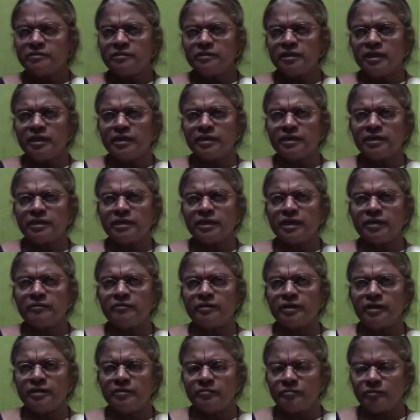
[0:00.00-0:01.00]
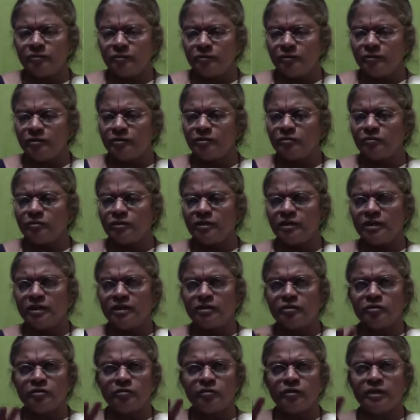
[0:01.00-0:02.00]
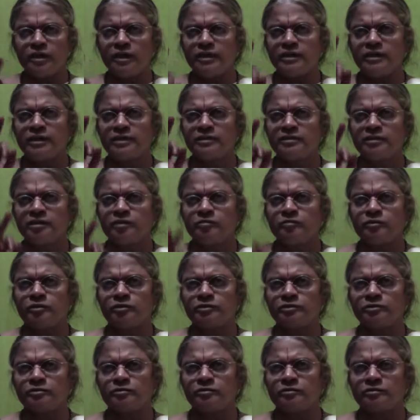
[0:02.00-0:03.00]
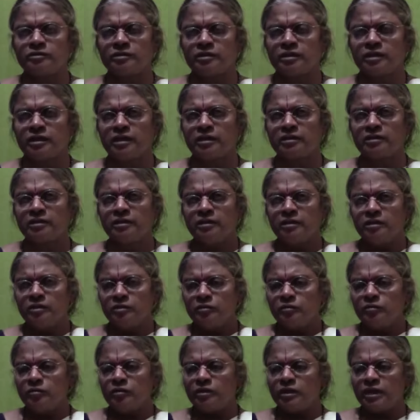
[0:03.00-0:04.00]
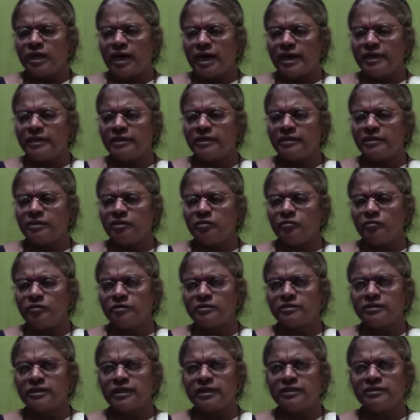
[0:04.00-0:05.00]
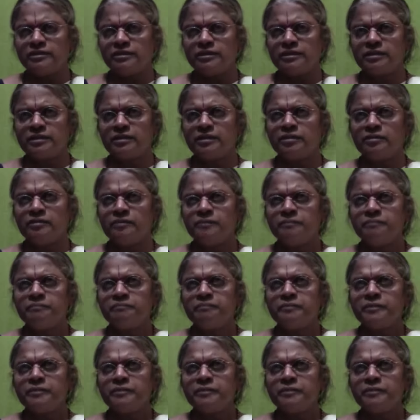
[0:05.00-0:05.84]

திரு மூன்று உயிர்களுக்கு ஒரே நேரத்தில் மோட்சம் கொடுத்துருக்கிறாரு ஒரு யானைக்கு ஒரு சிலந்திக்கு